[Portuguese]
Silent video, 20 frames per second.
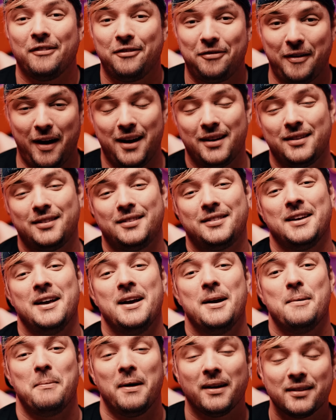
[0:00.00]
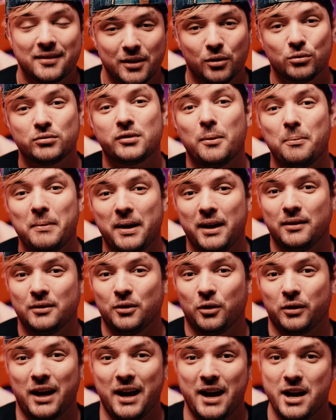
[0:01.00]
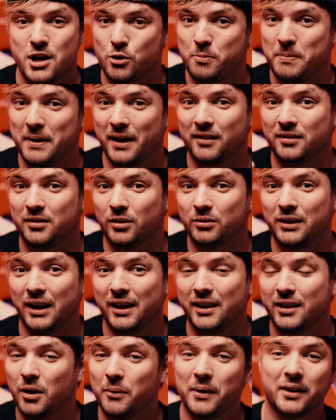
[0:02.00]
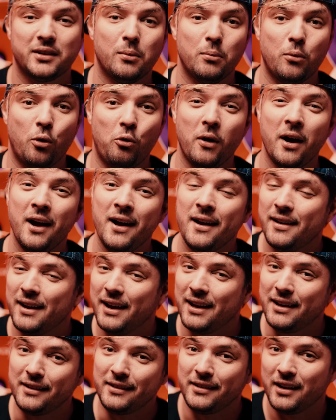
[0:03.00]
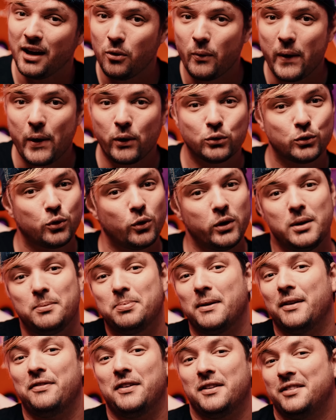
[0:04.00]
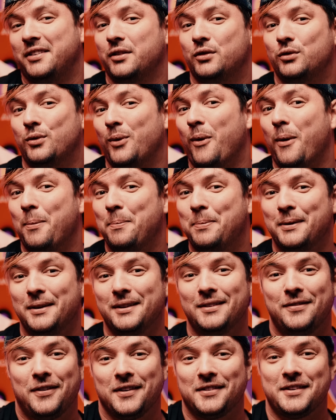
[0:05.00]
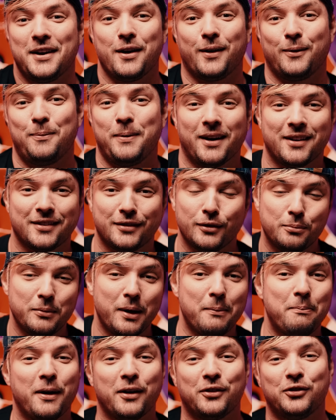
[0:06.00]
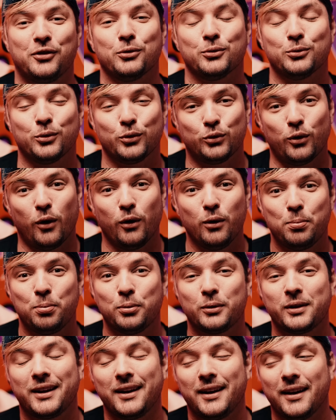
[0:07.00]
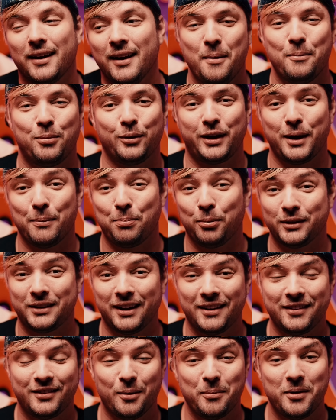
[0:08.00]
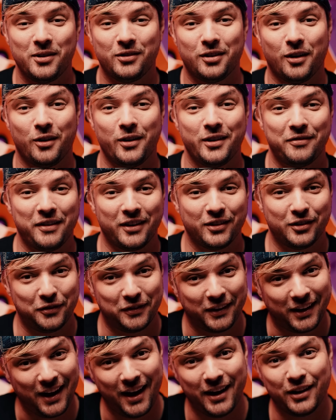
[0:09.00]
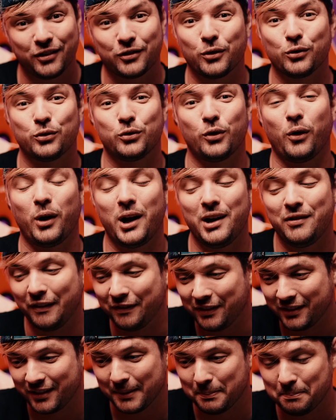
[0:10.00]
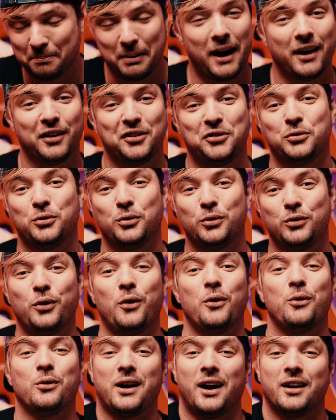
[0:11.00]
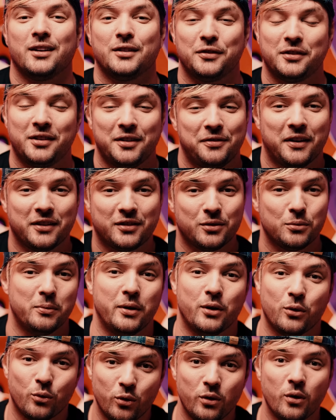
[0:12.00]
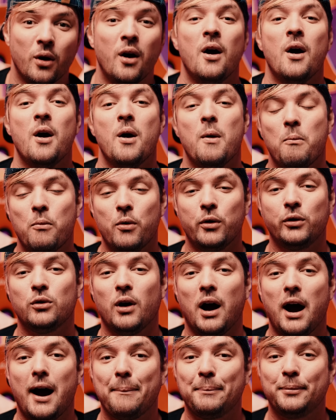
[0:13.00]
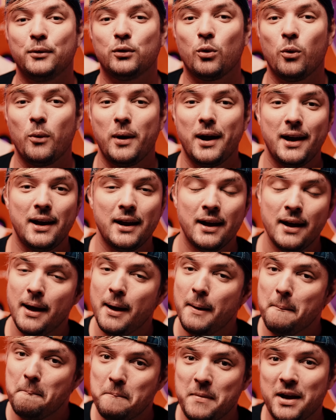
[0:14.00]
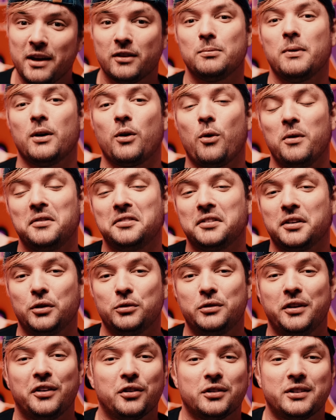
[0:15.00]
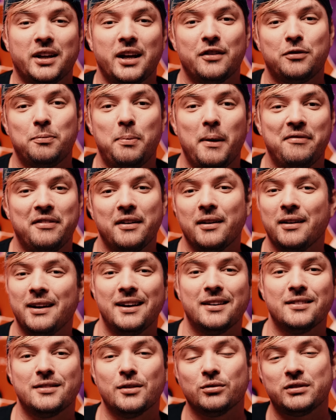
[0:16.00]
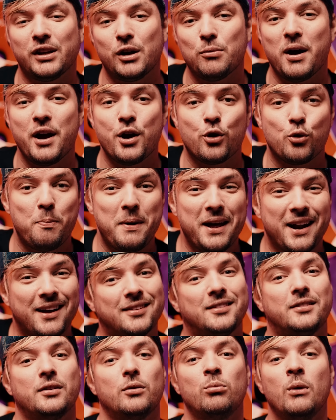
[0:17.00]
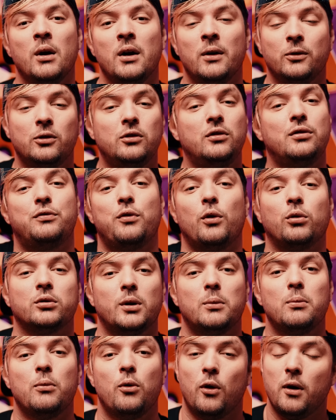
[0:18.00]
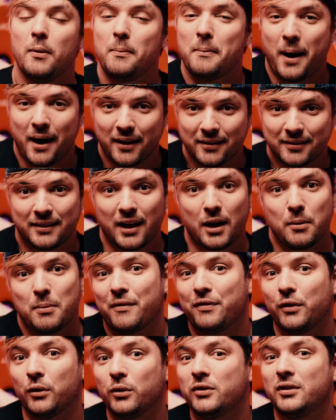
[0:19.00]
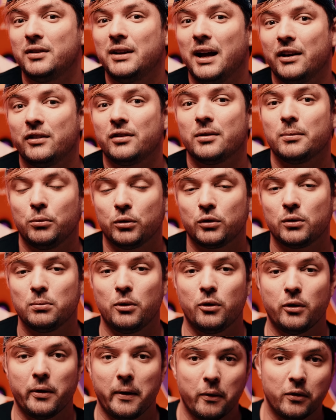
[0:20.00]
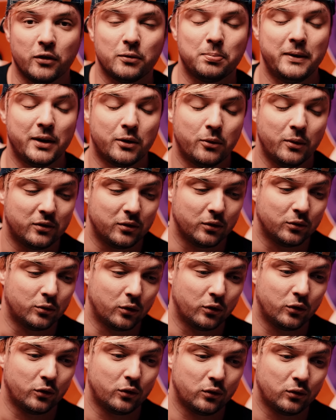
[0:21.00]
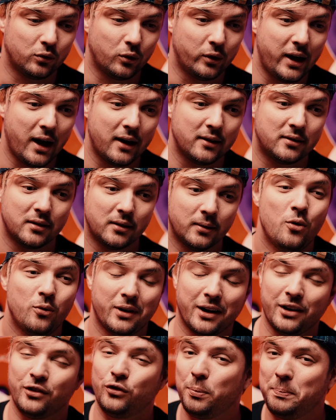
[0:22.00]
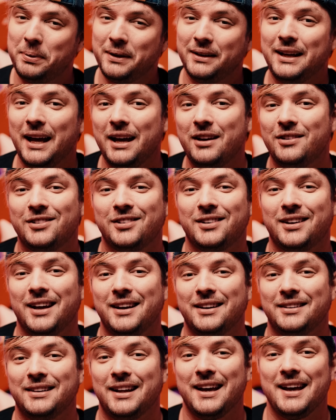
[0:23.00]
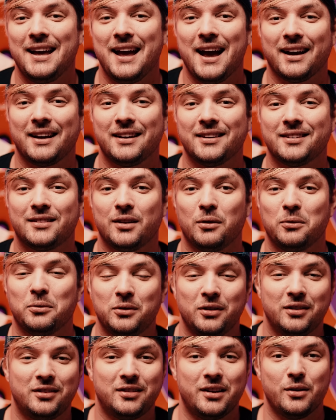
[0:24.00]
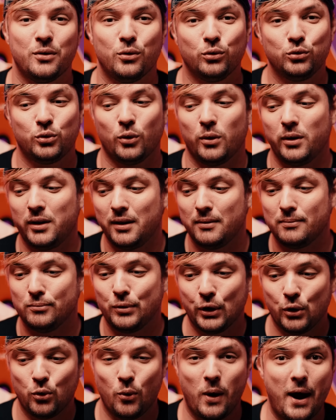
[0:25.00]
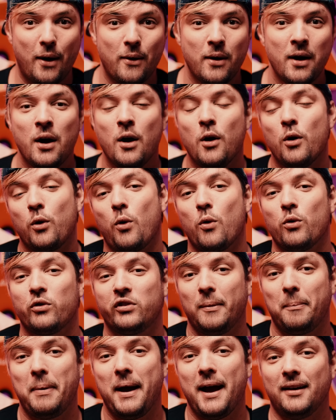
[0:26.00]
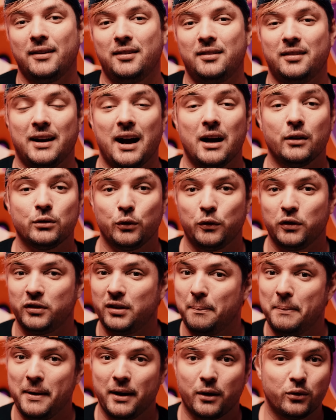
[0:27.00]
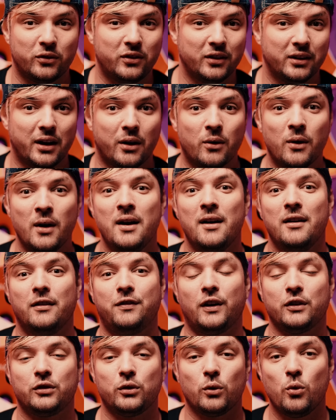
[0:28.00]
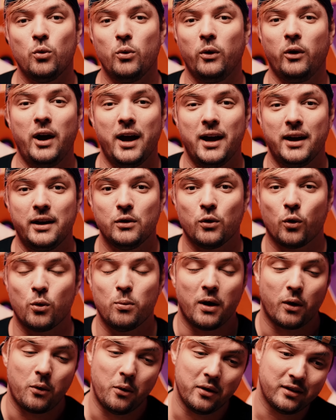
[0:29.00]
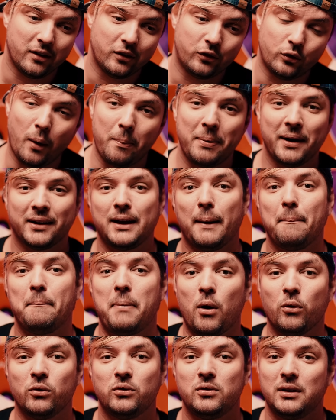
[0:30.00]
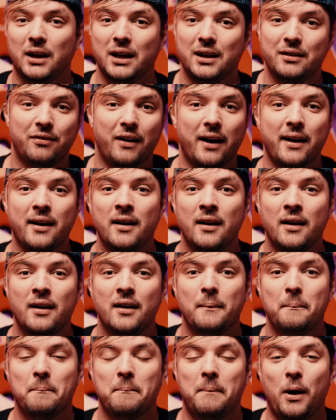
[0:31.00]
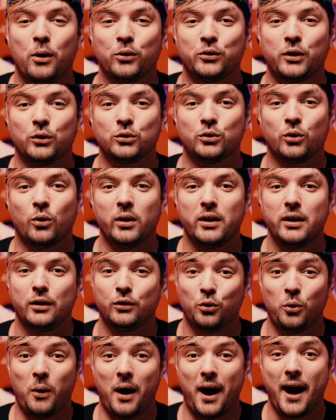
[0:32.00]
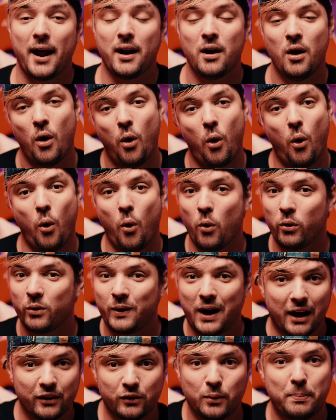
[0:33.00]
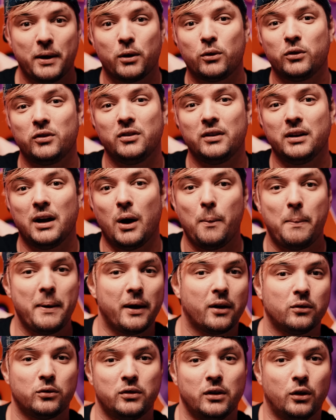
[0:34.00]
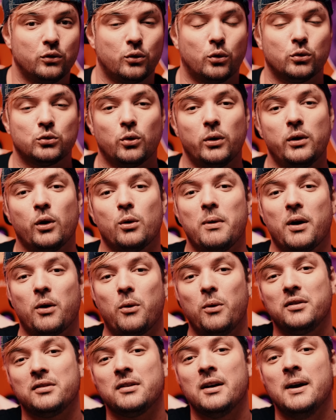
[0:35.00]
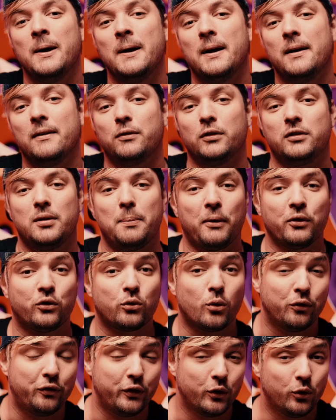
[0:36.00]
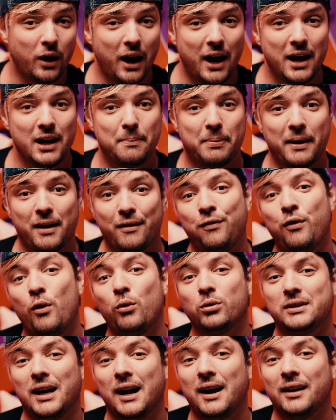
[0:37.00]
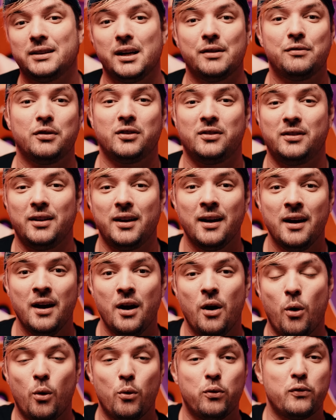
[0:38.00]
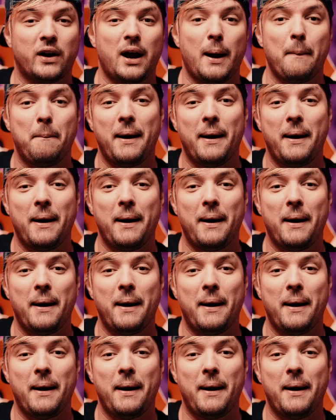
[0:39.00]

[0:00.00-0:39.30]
faz, mas não tão bem, ok? A recuperação dele não é tão boa, ele não é um drone para fazer drop e fazer a recuperação bem pertinho do solo, porque porque potencialmente ao invés de ficar rente ao solo, ele vai fazer parte do solo, caso você faça um mergulho muito rápido com ele. Mesma coisa que o DJI-FPV, eles não têm uma recuperação de voo tão boa, mas tem uma velocidade muito boa. Eu explico isso em todos os tutoriais. Um grande update que ele tem é a questão de ser um drone manual com o GPS. Caso você perca o sinal, faça algum errinho, alguma coisa, é só apertar pause que ele vai pausar o drone no ar. Ou caso perca o sinal, perca o sinal do controle, alguma coisa, você pode configurar ele para voltar até você ou ficar